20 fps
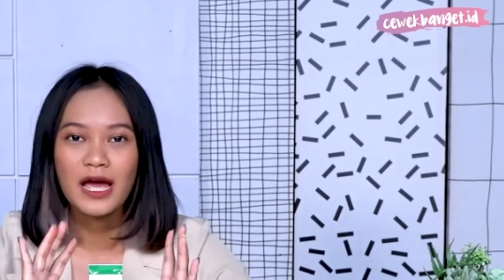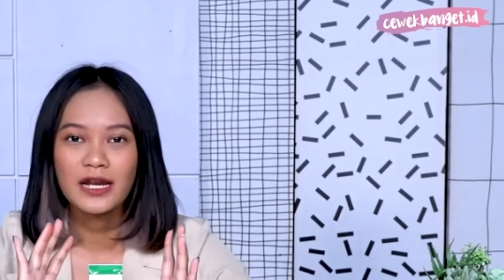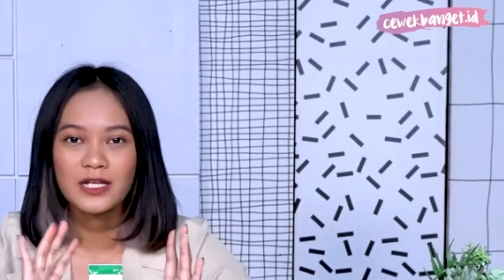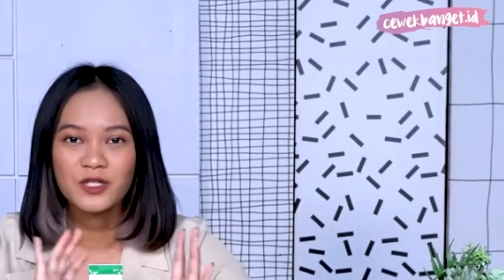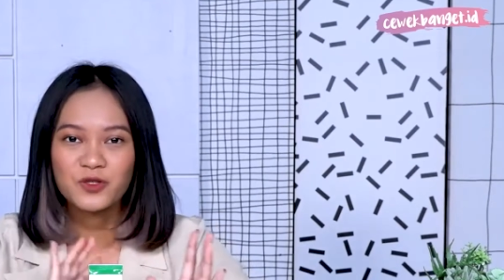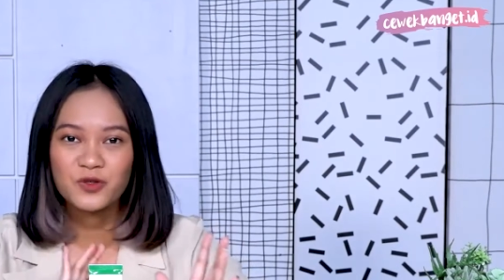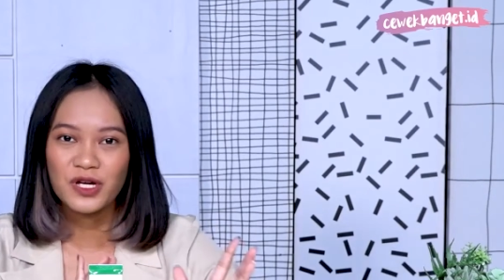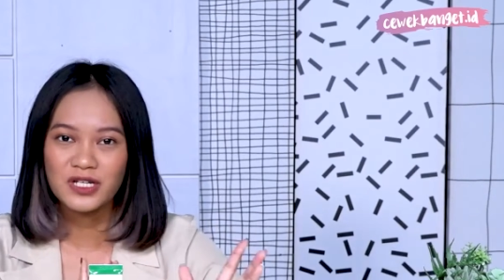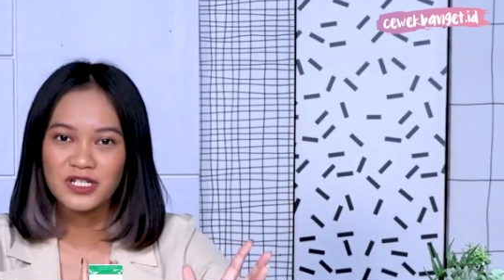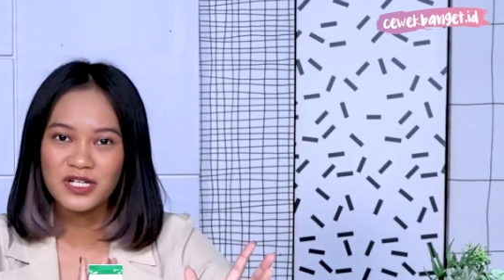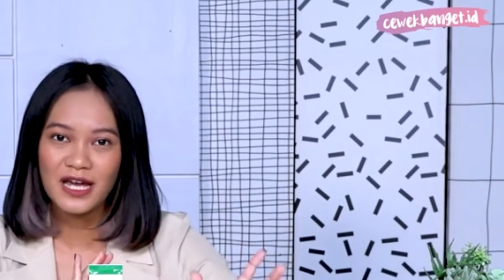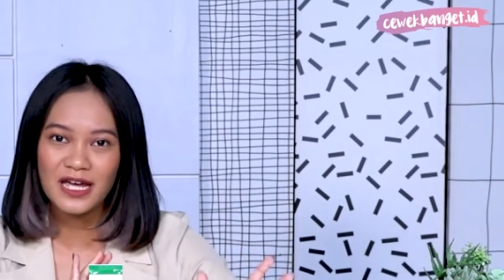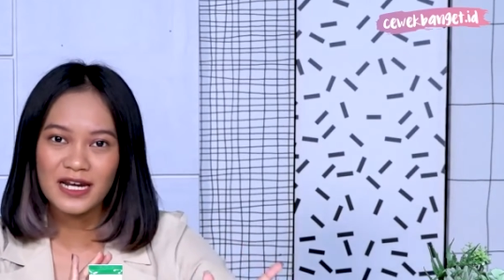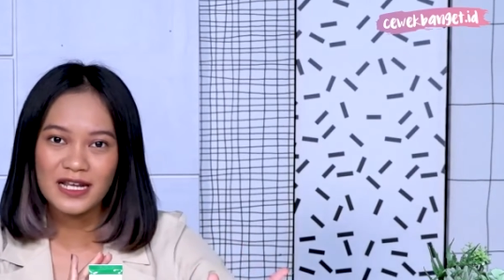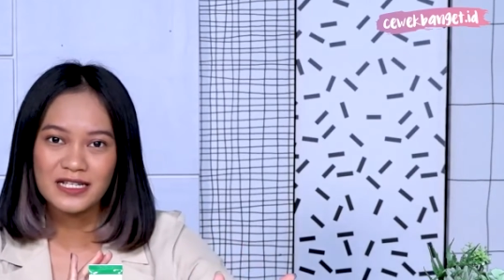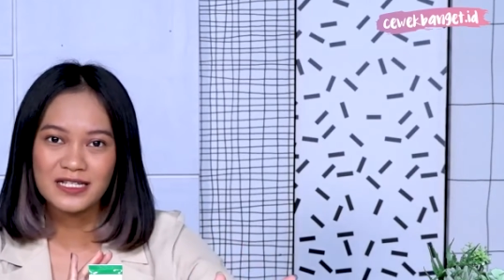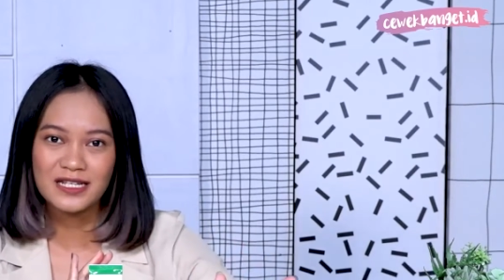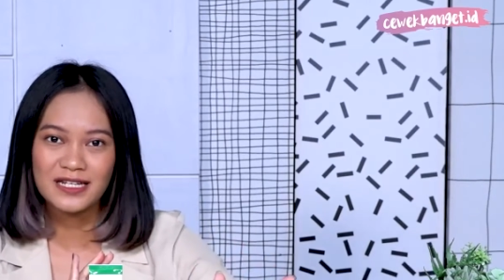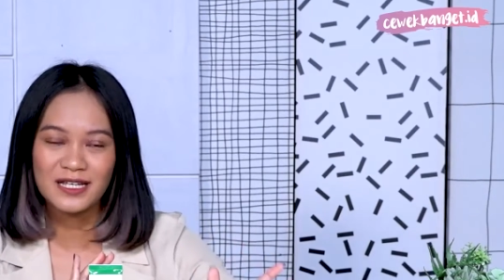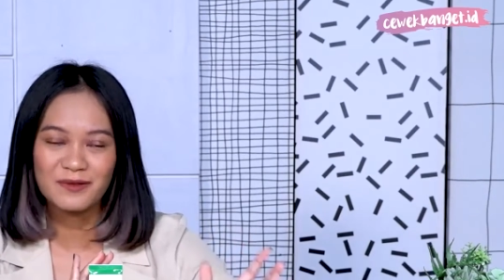dan juga
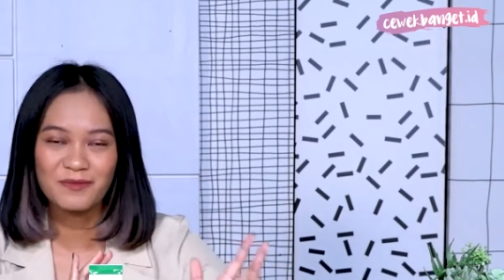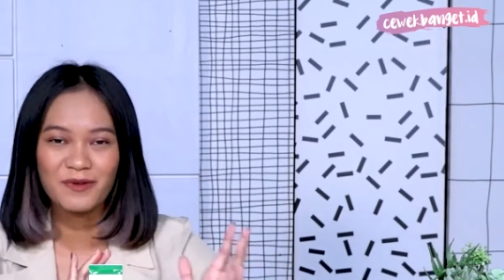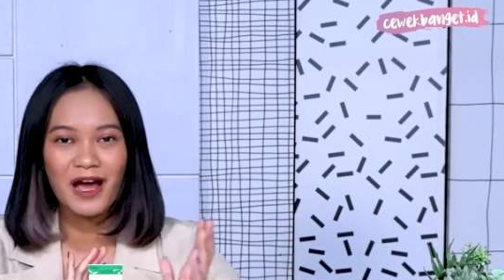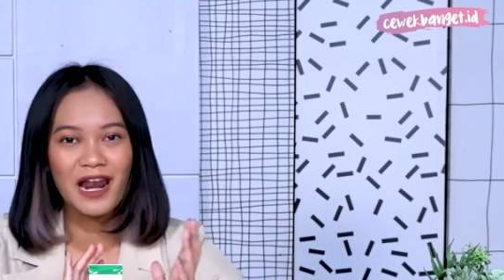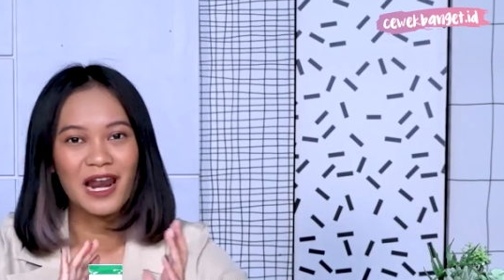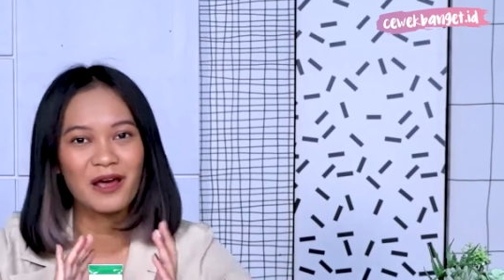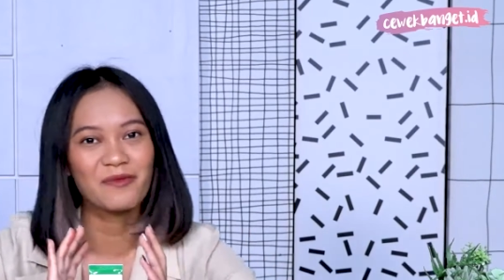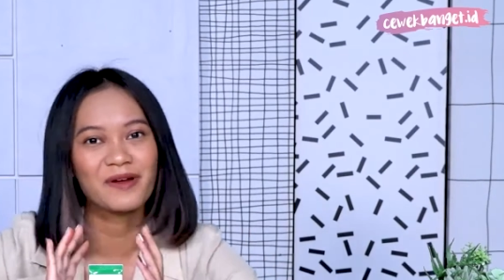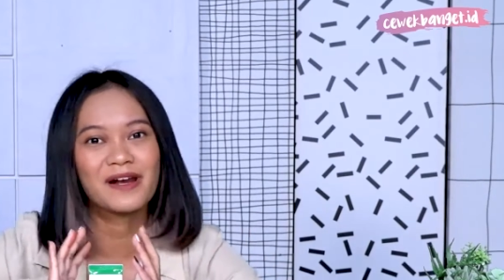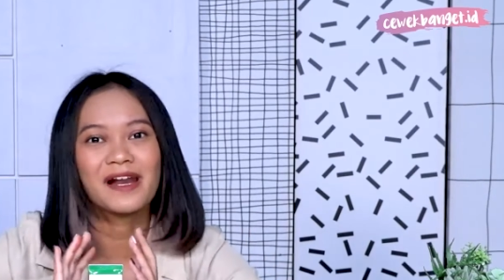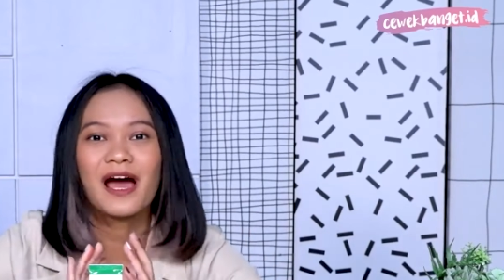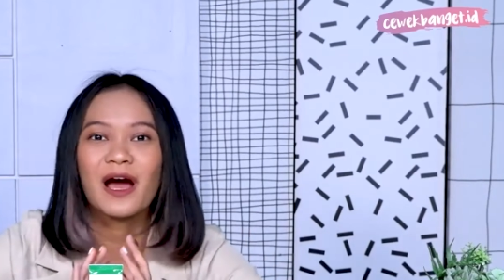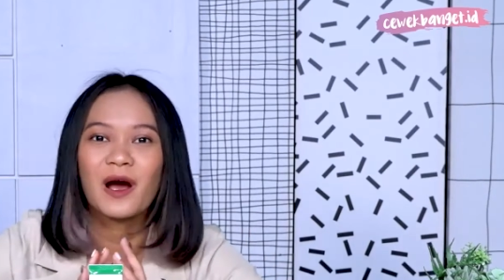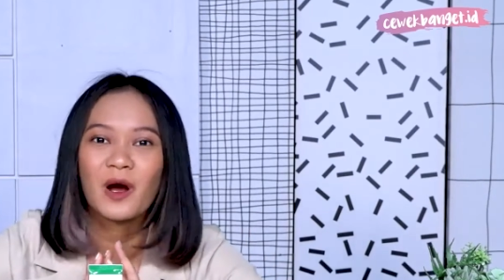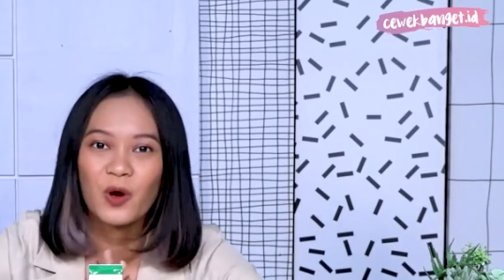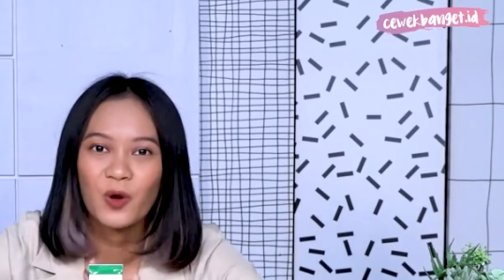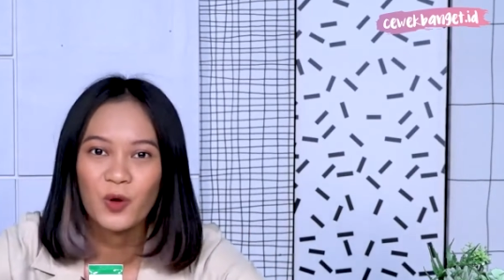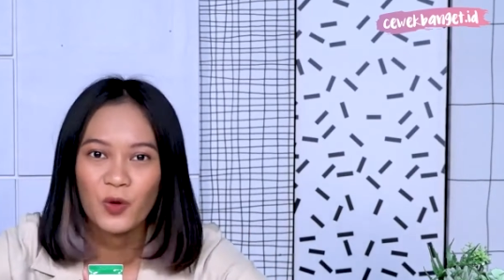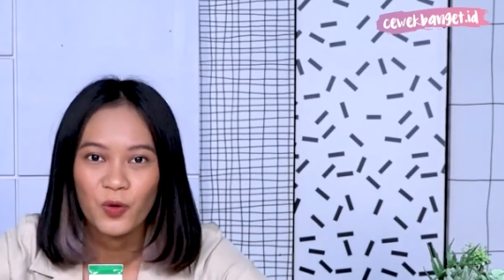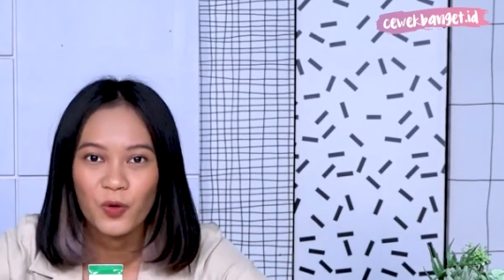sharing sedikit pengalaman
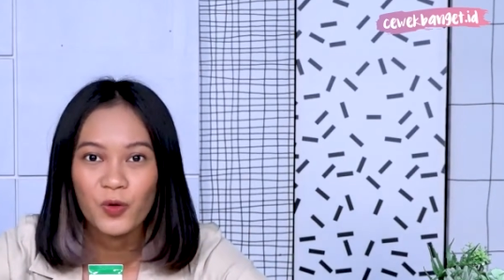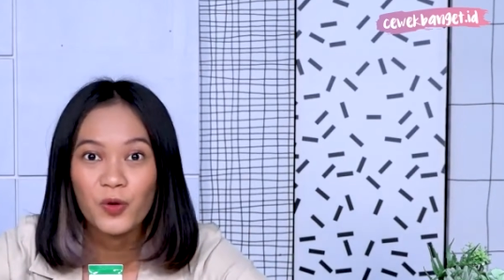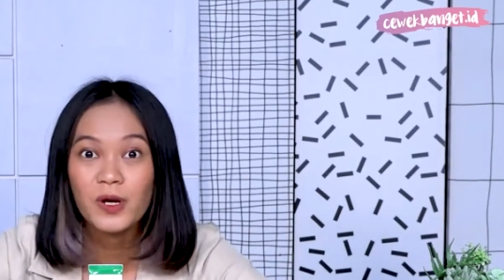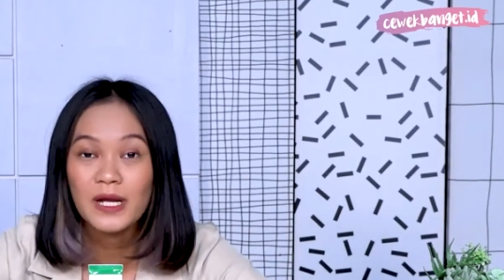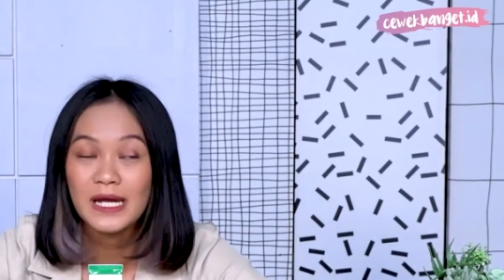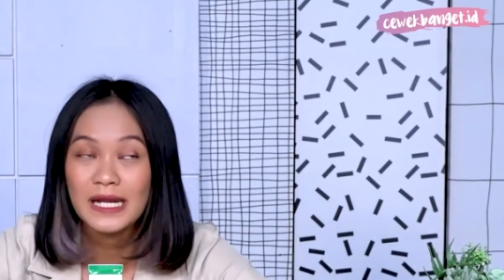aku